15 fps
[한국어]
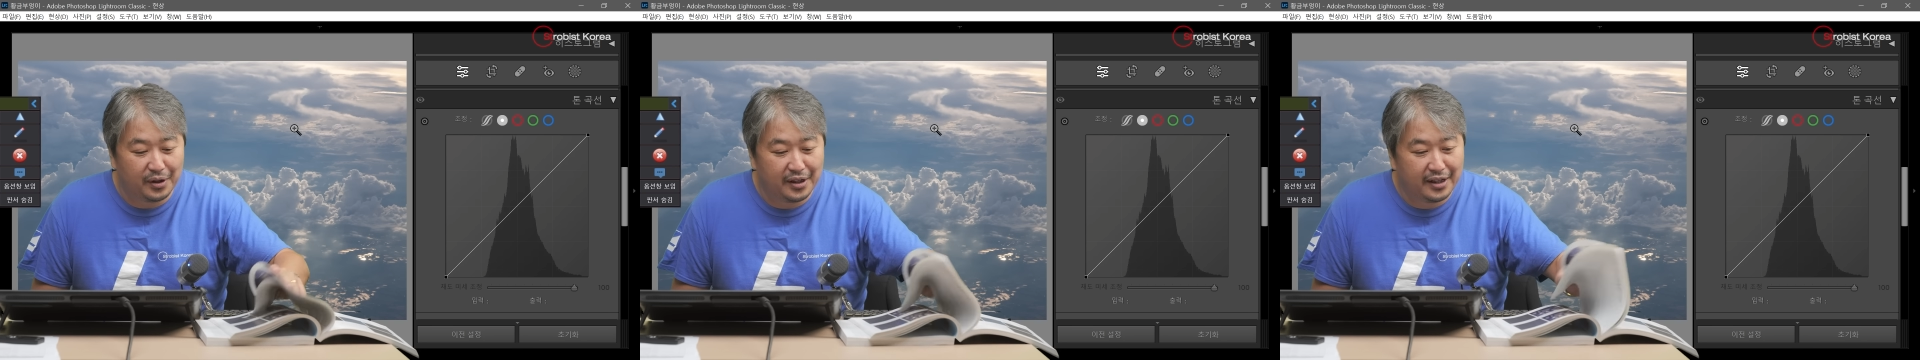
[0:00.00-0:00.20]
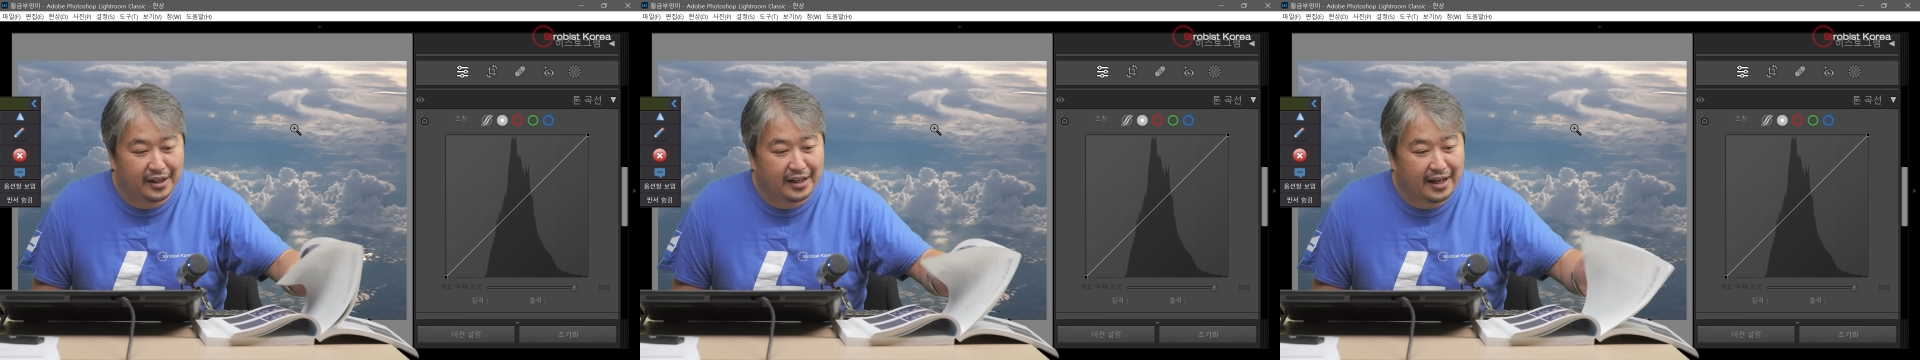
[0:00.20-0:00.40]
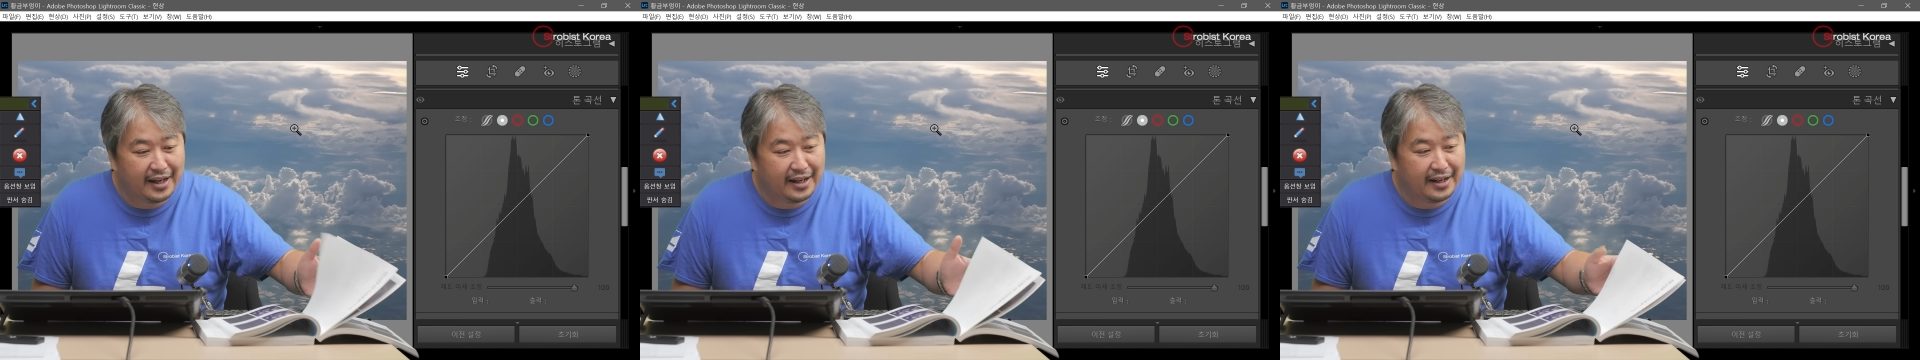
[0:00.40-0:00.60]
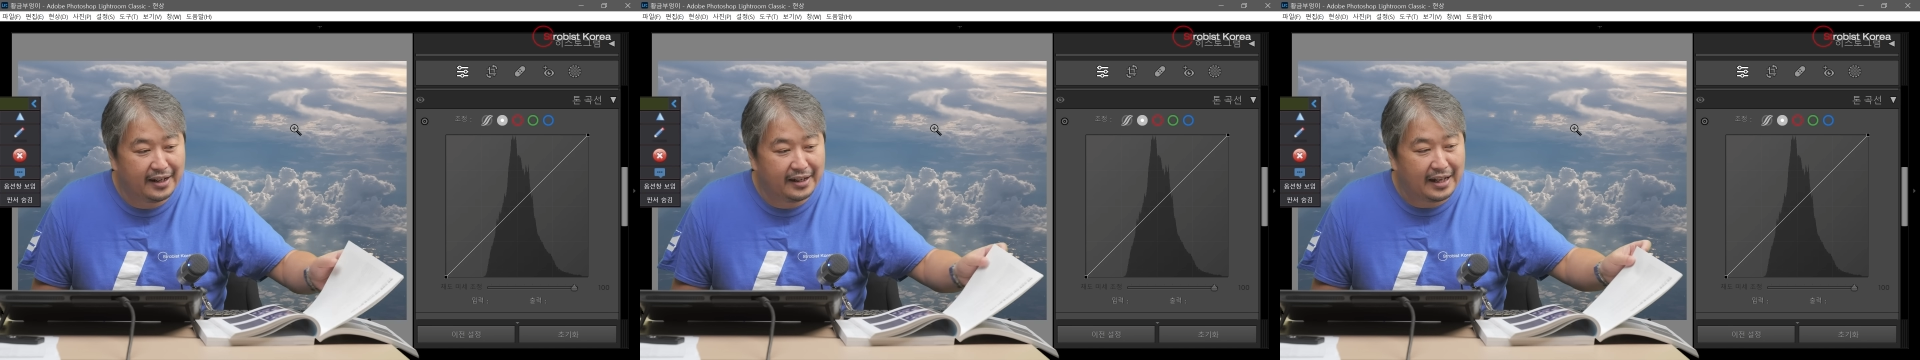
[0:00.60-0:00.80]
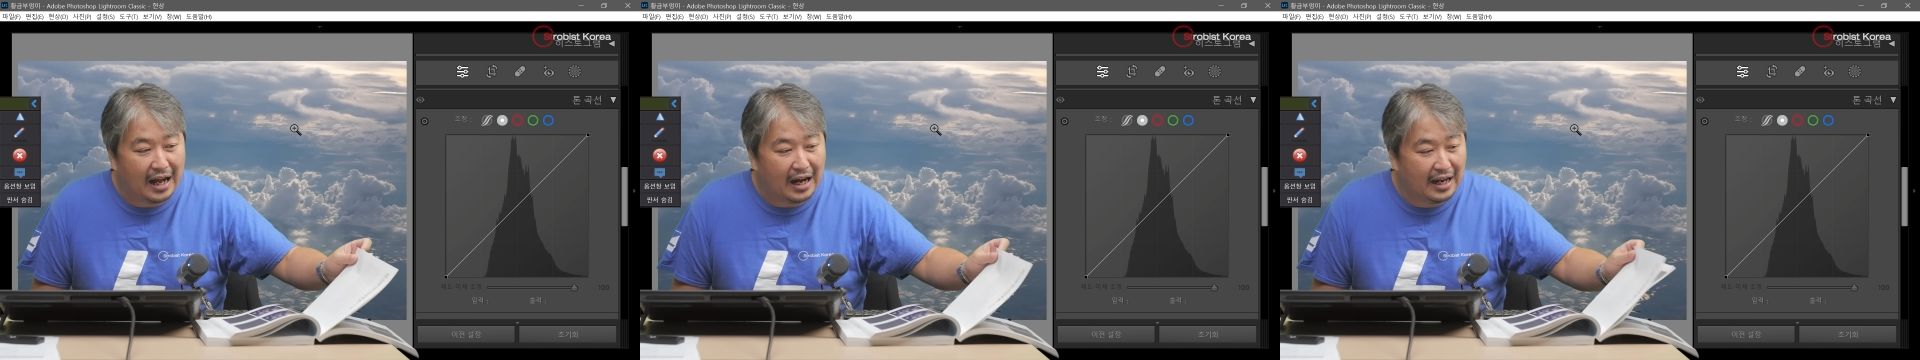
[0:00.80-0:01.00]

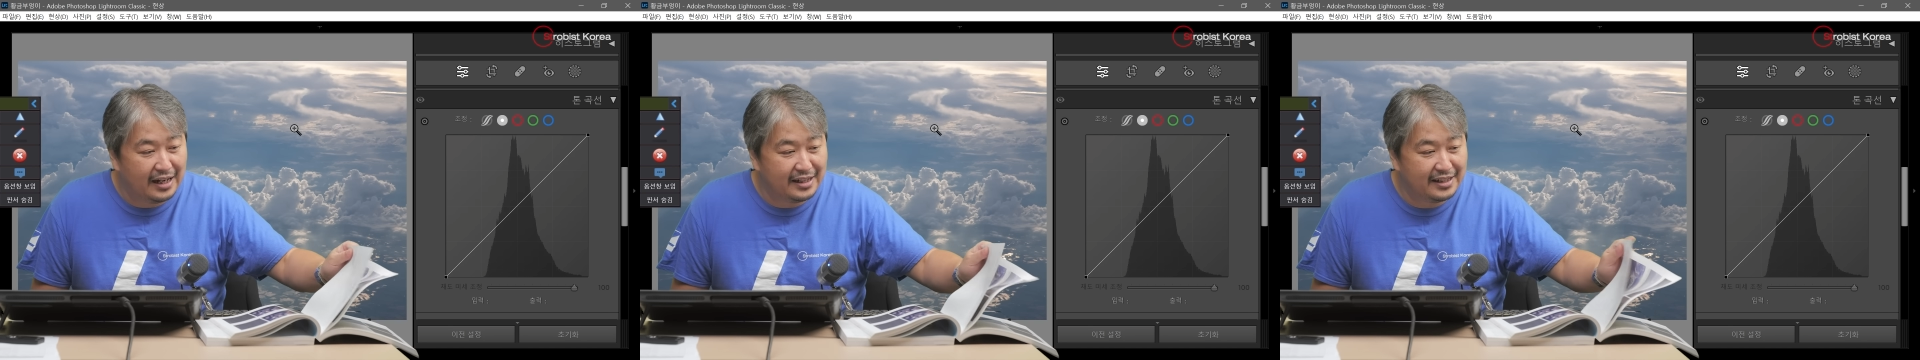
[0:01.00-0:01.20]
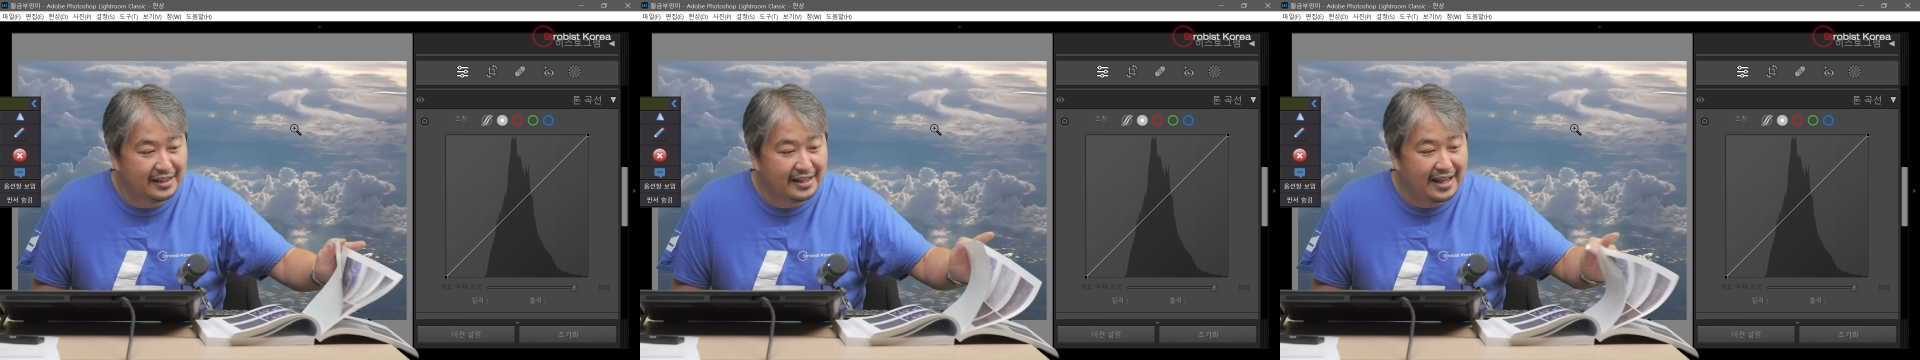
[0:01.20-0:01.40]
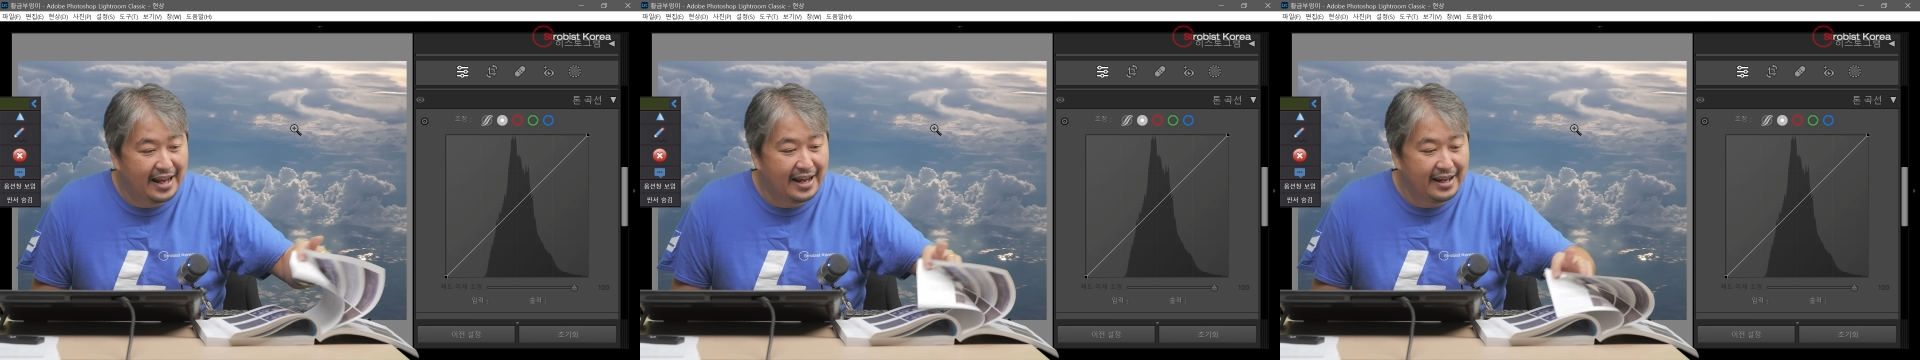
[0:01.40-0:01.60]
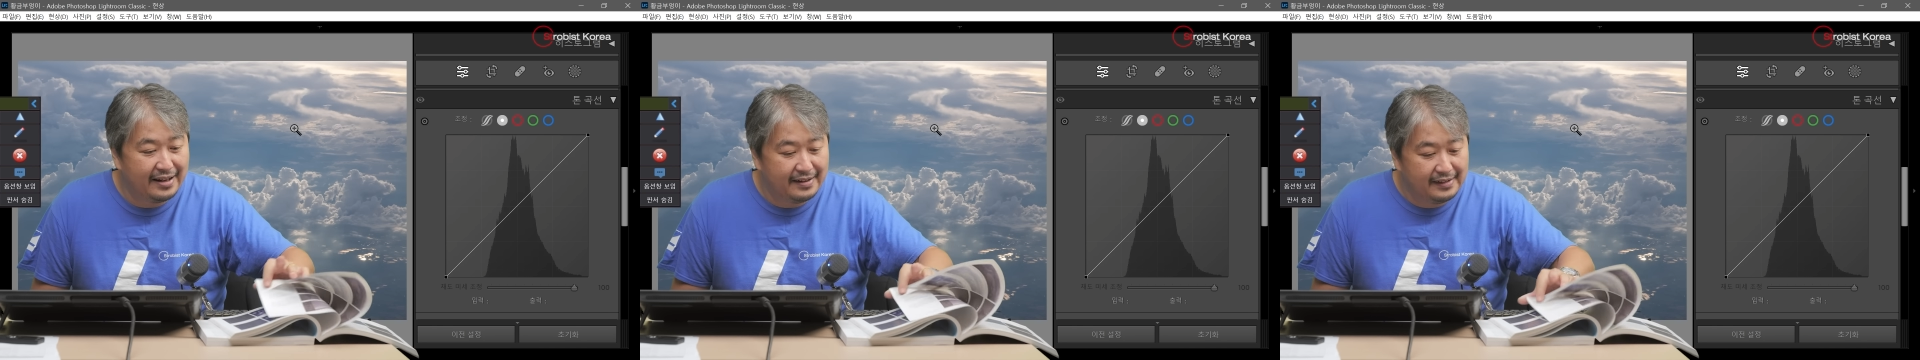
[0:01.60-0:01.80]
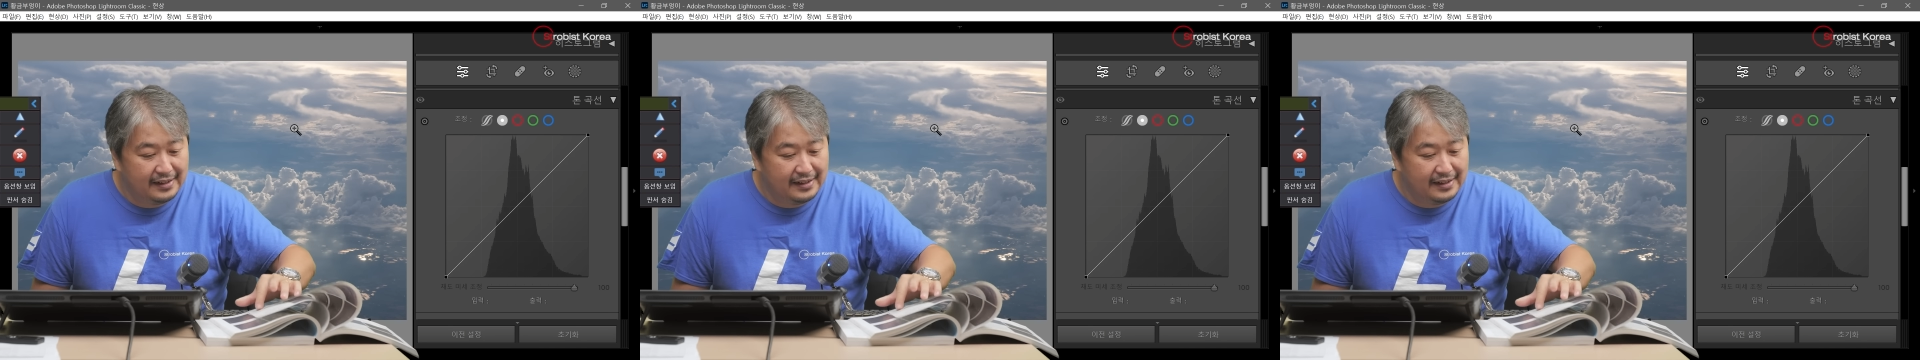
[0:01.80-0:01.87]
이게 나가는데